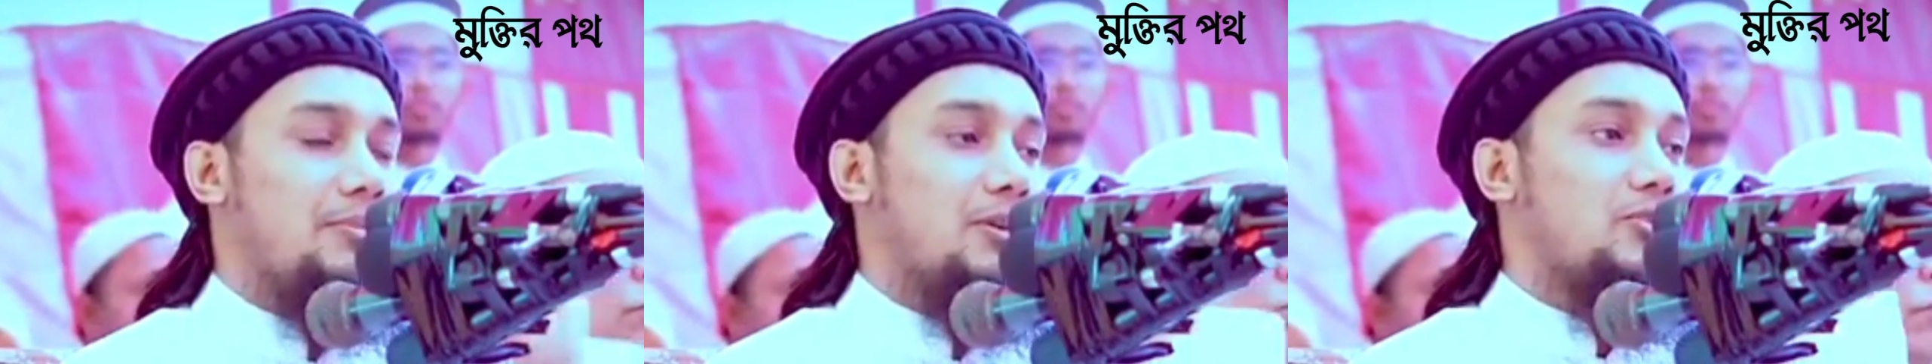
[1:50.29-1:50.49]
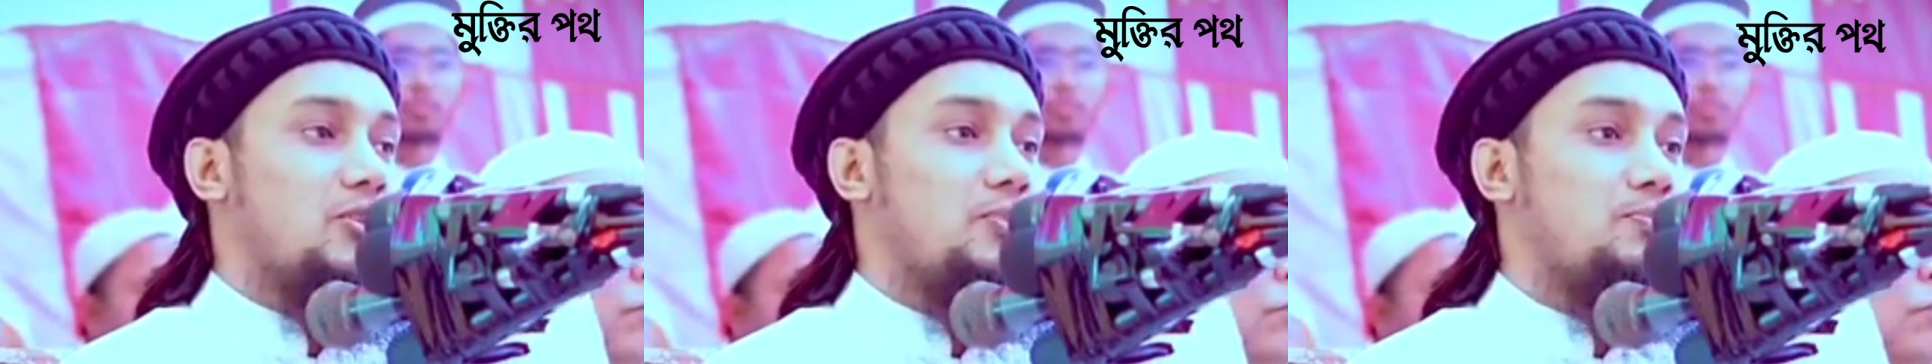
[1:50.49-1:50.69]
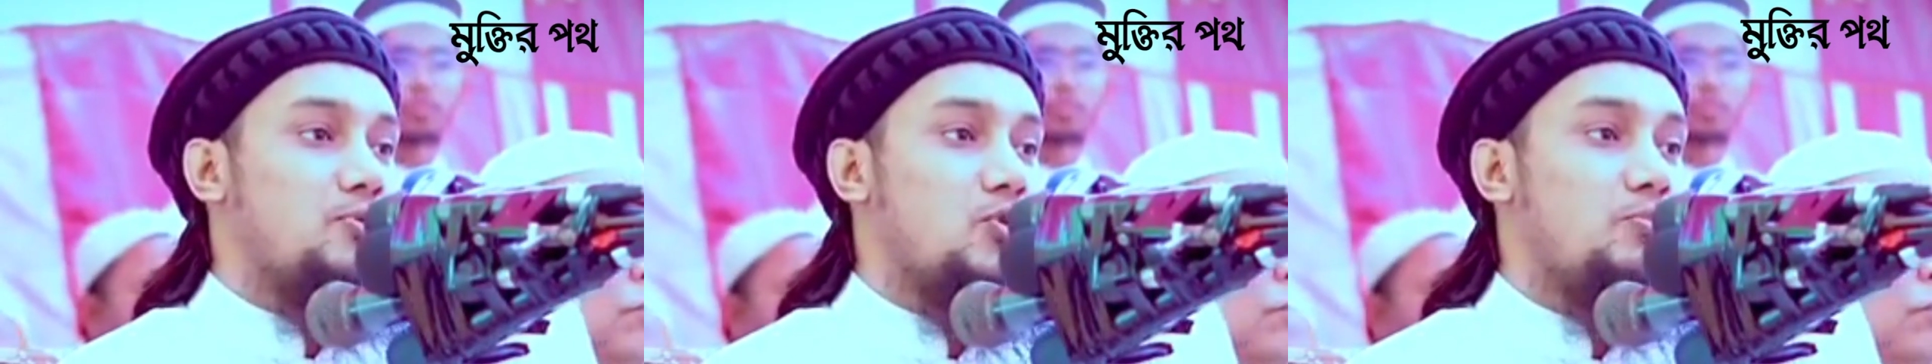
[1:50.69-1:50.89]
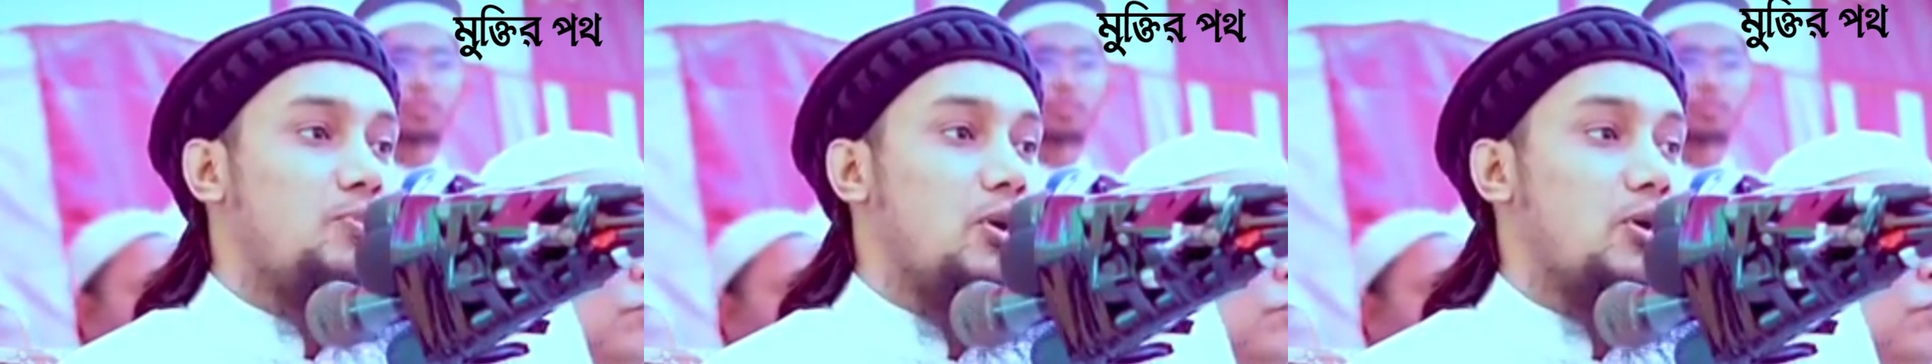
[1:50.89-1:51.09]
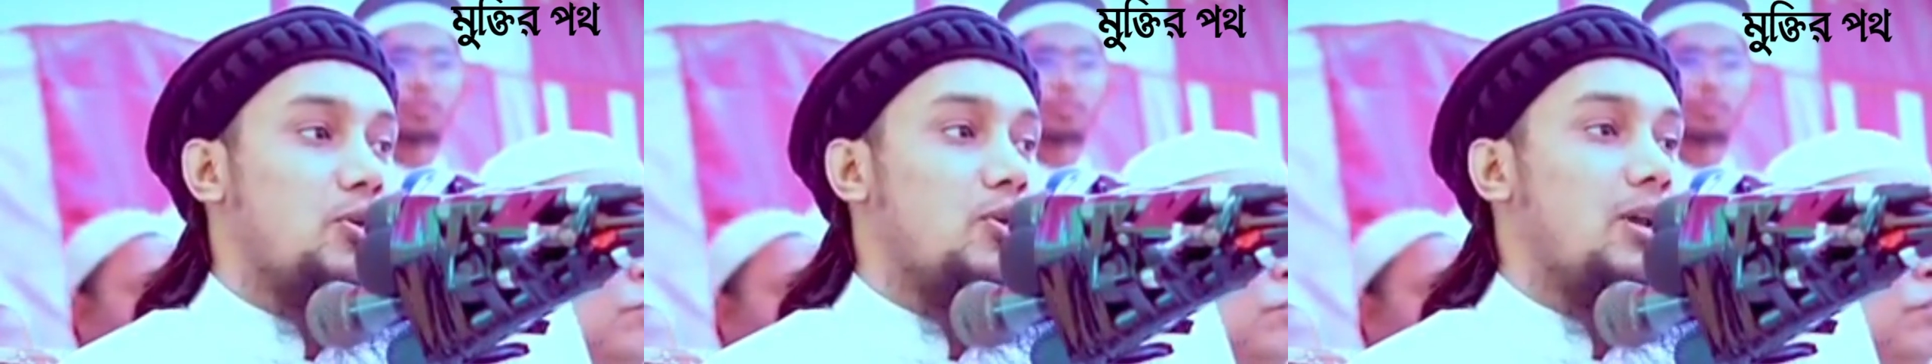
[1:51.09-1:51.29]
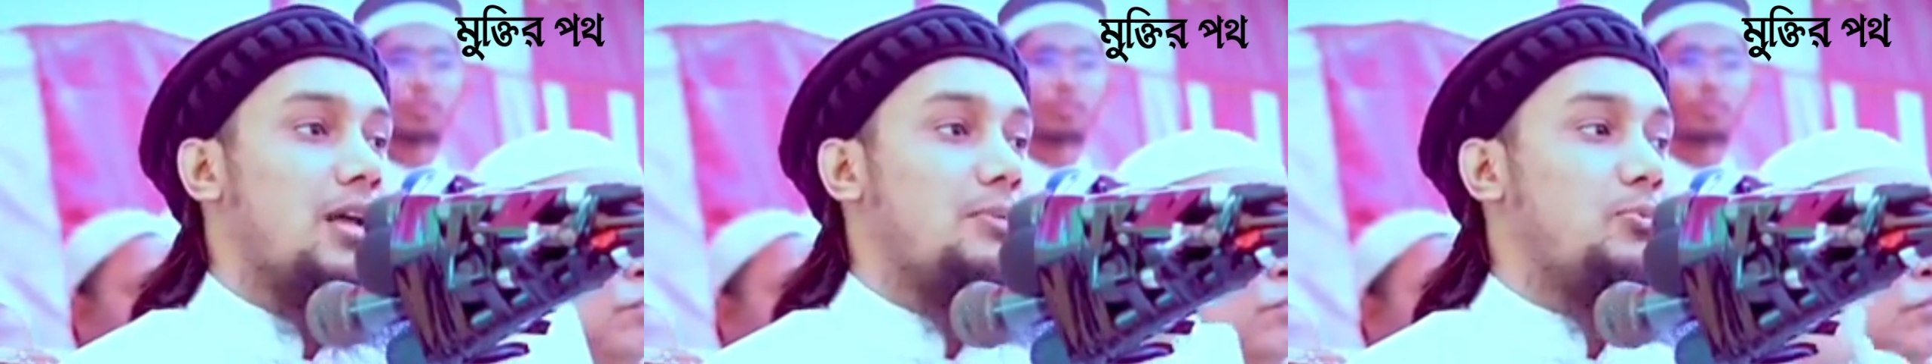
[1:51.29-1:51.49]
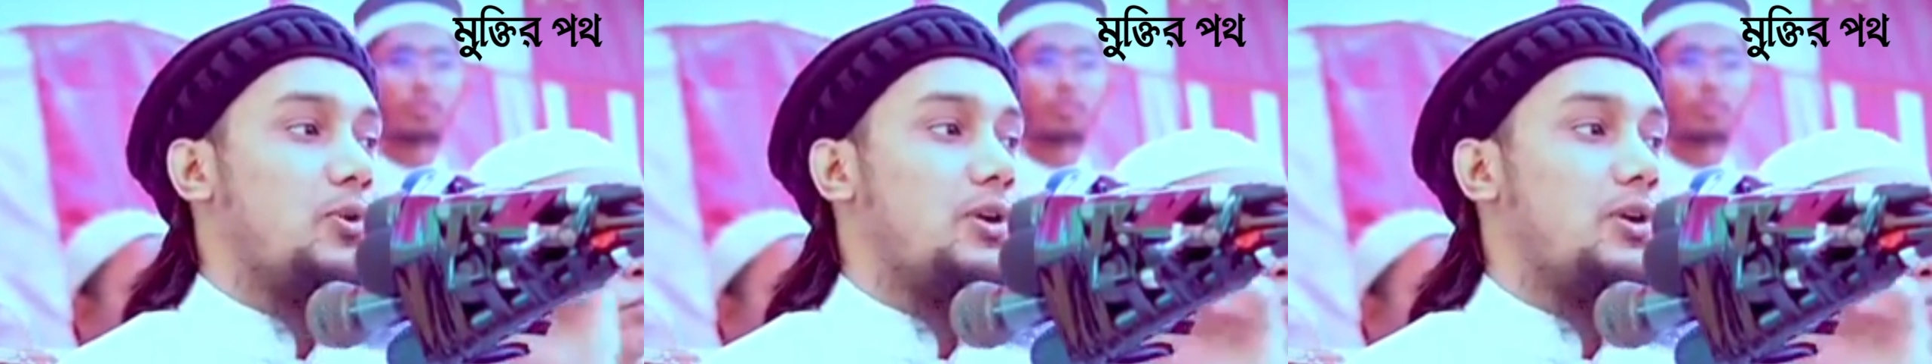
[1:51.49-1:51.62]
আমরা তো খুব বড় গলায়